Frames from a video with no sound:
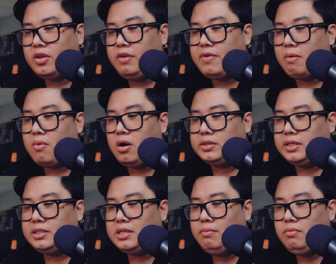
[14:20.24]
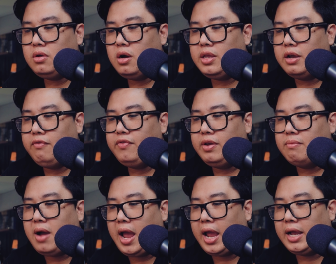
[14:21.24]
hy vọng họ sẽ sớm có những phiên
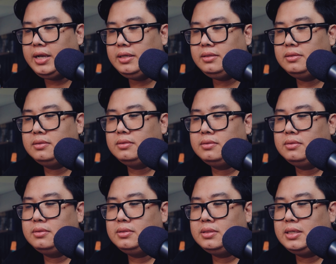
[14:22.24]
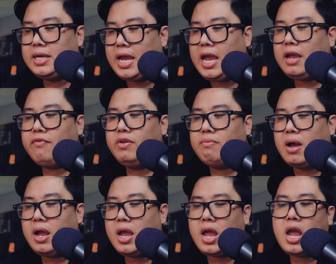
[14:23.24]
bản khác, phiên
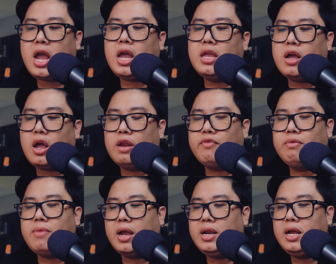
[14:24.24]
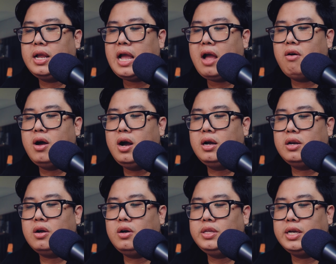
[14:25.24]
bản hai hoặc là phiên bản nâng cao hơn,
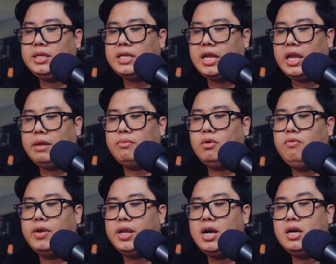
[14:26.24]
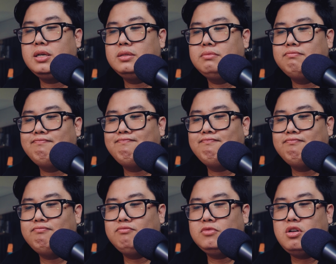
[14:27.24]
nó có những cái trải nghiệm thú vị hơn.
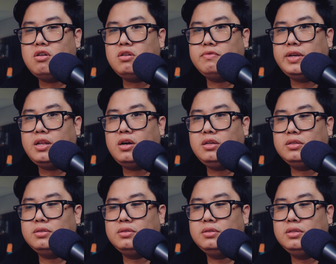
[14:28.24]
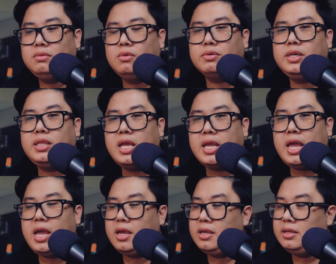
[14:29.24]
Ôi, vậy thôi. Một chiếc tai
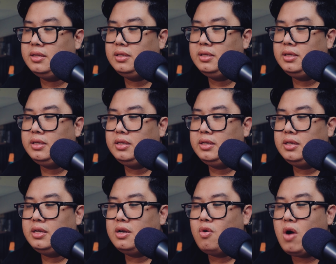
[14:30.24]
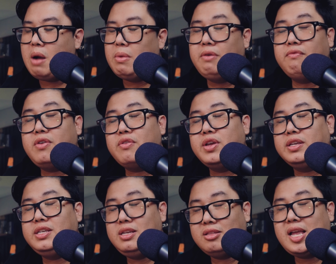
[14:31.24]
nghe hòa mình vào những
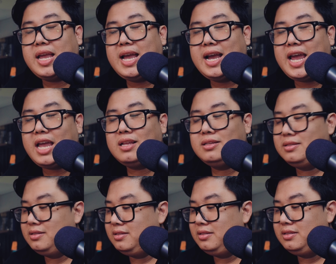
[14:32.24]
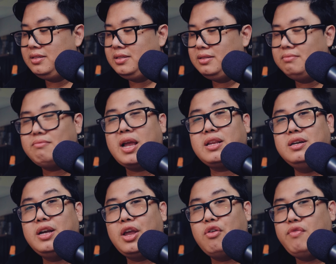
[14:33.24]
chiếc tai nghe khác mang
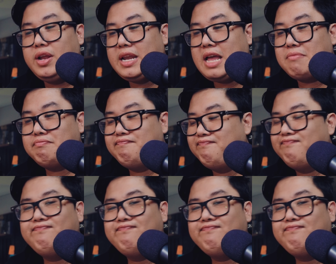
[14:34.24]
thương hiệu Việt Nam.